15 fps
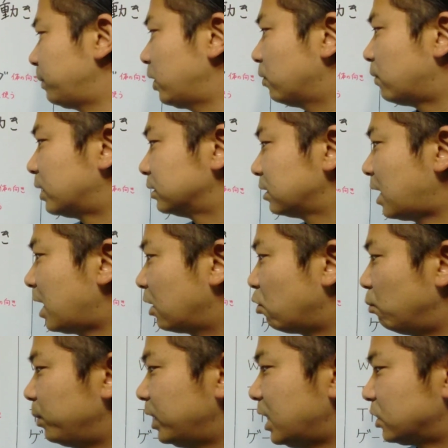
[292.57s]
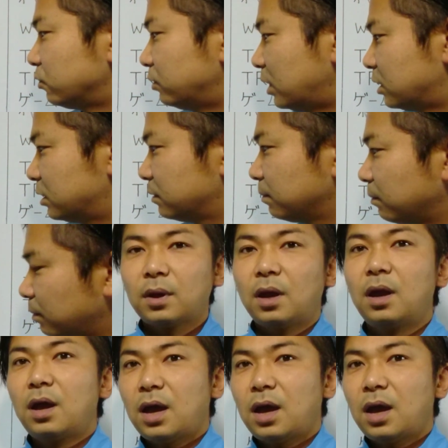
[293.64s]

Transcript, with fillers: つ目のワン、えコンビネーションです。